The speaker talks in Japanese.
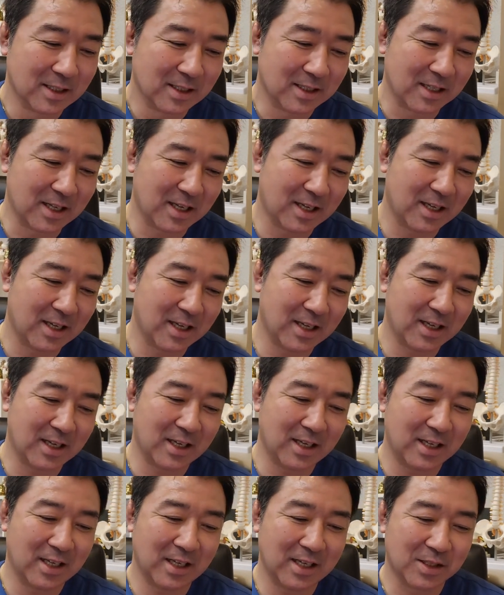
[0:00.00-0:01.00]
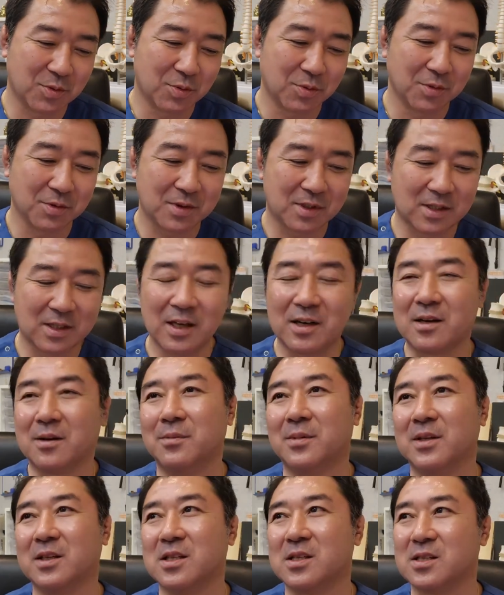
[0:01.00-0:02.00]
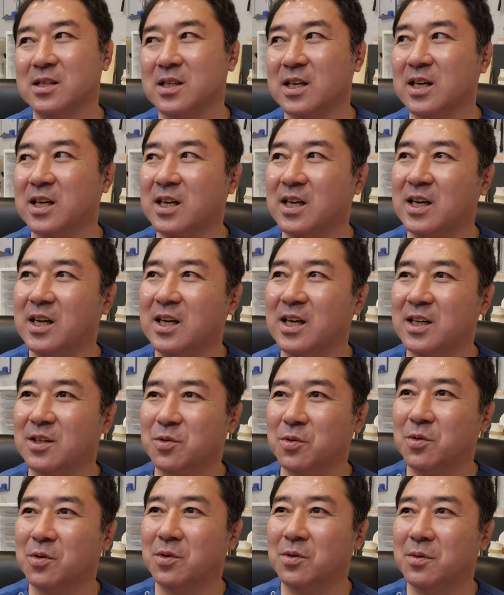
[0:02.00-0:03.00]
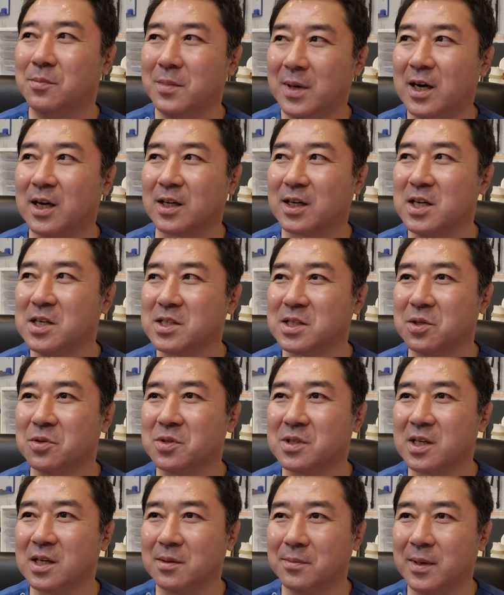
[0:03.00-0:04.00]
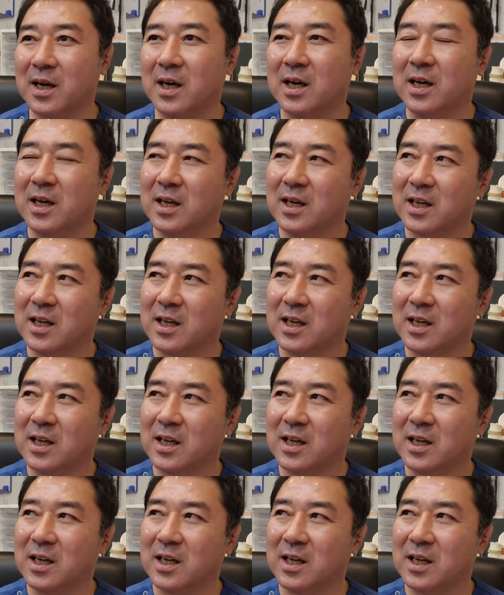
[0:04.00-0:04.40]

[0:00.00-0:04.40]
で、えー、そうしたらばですね、えーとまあ、検査をしたらば、